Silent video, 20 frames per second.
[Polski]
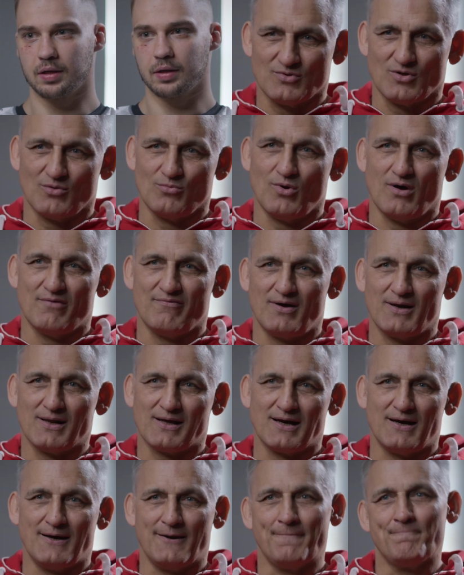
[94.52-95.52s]
To była
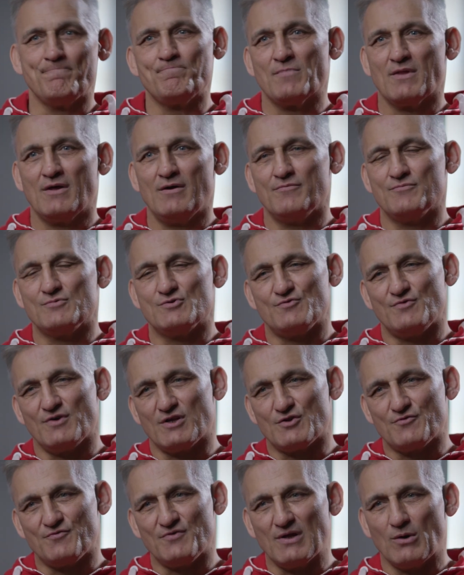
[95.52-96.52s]
walka
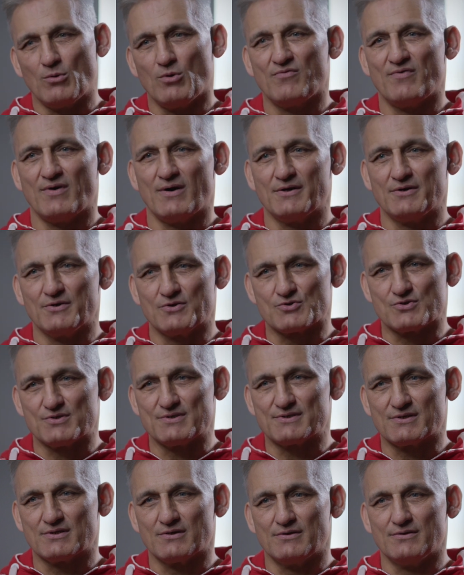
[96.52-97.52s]
ćwierćfinałowa
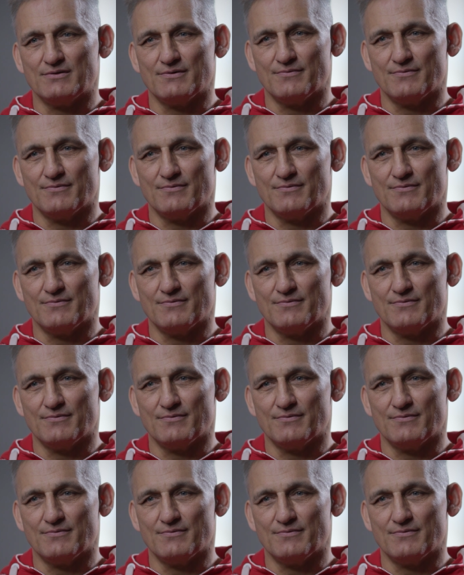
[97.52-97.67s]
igrzysk, y,